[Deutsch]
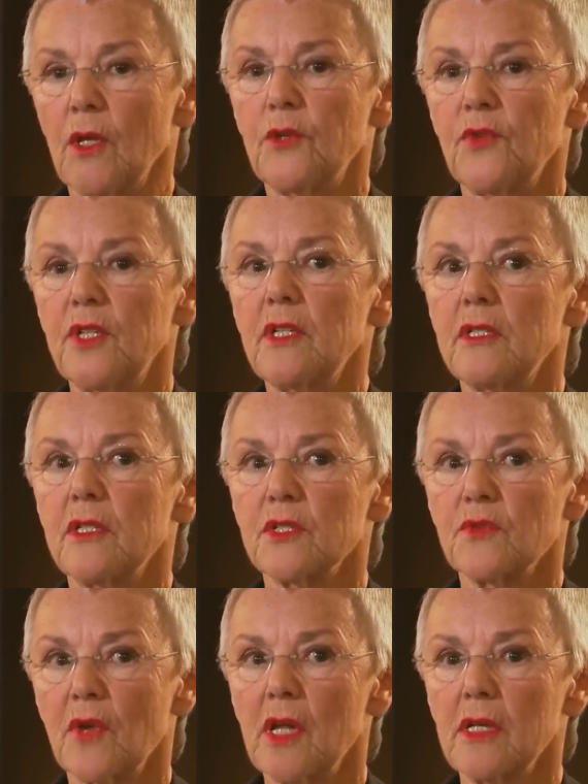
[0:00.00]
Ich finde
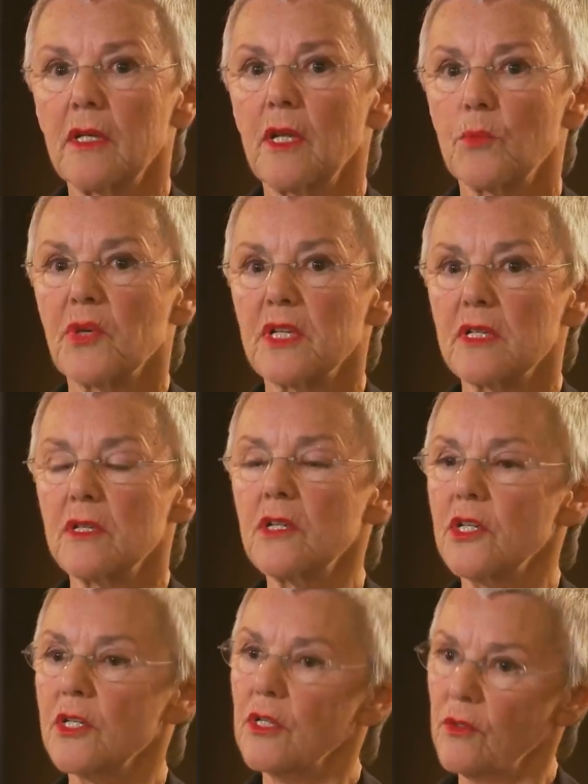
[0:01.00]
das Verhalten der Presse
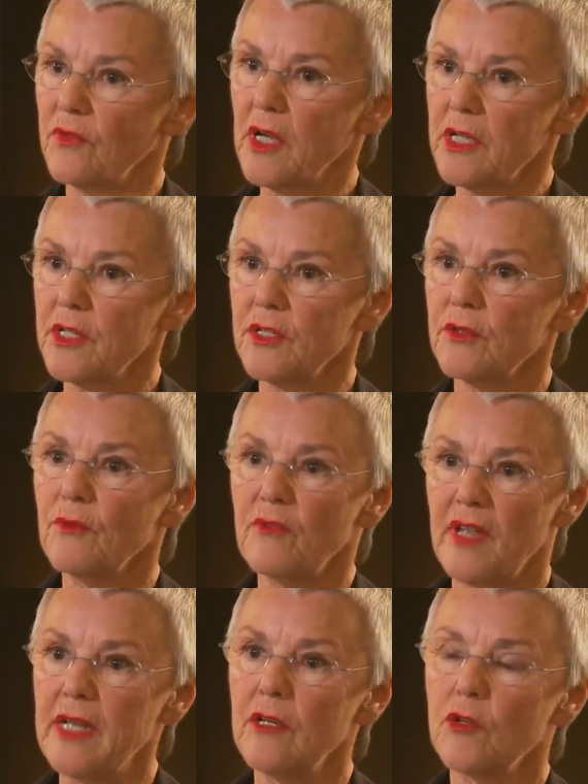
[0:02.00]
nicht hilfreich,
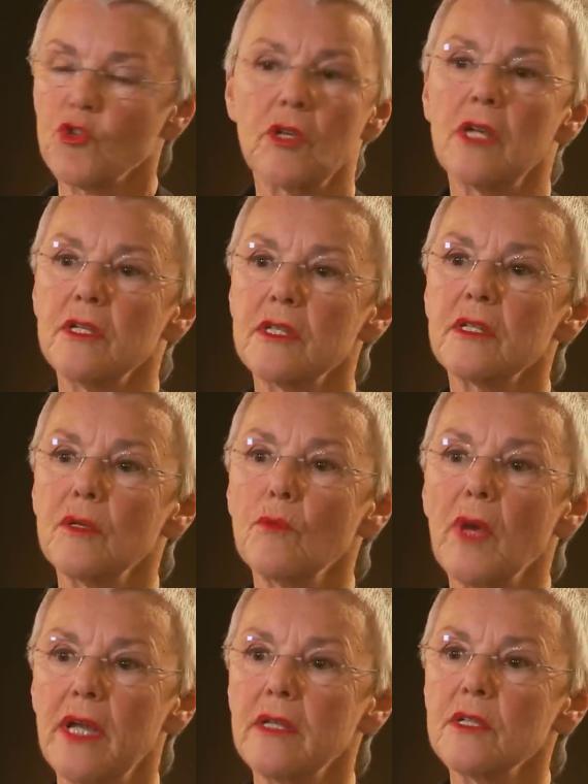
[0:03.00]
wenn Journalisten
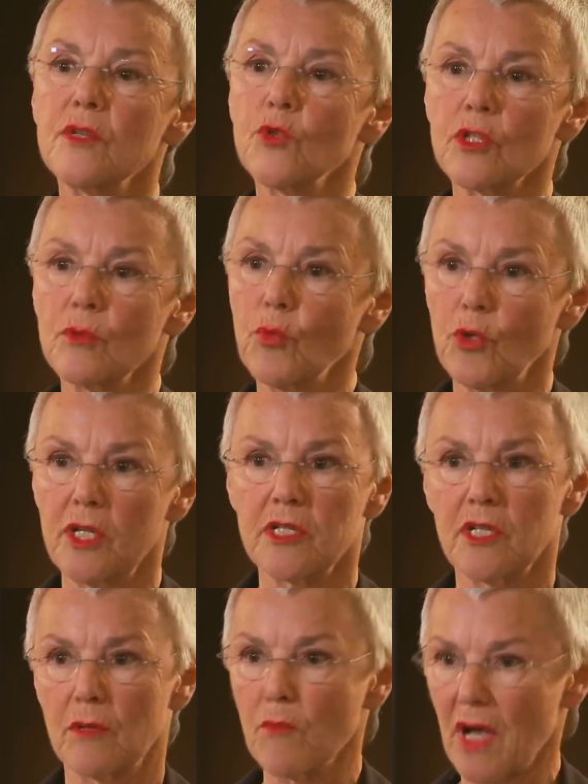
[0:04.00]
meinen, sie müssten
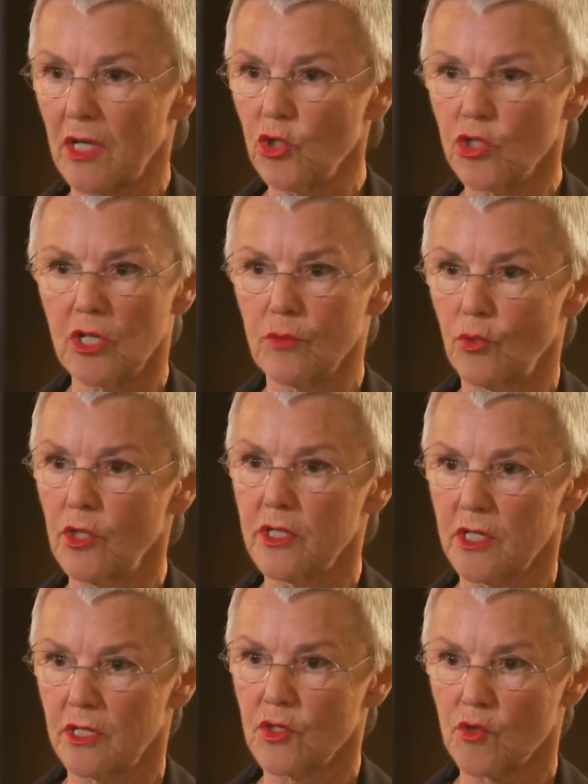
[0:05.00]
Politik machen, statt
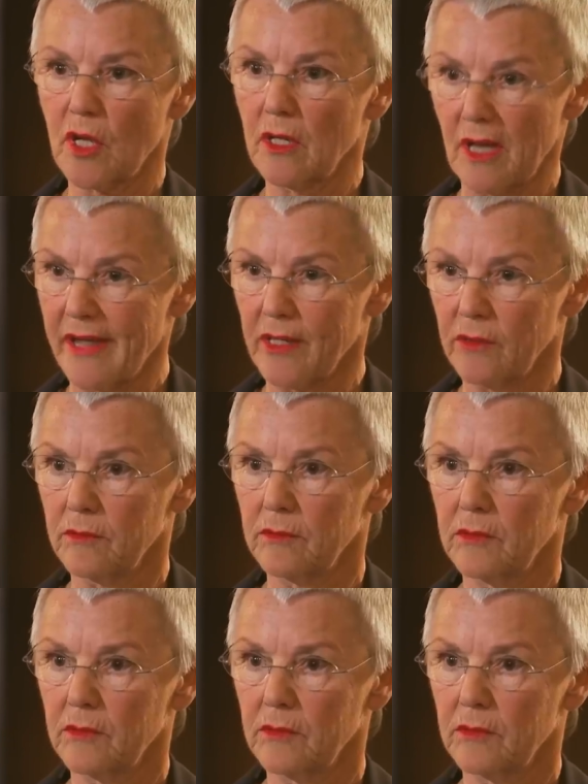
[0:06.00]
Politik zu erklären.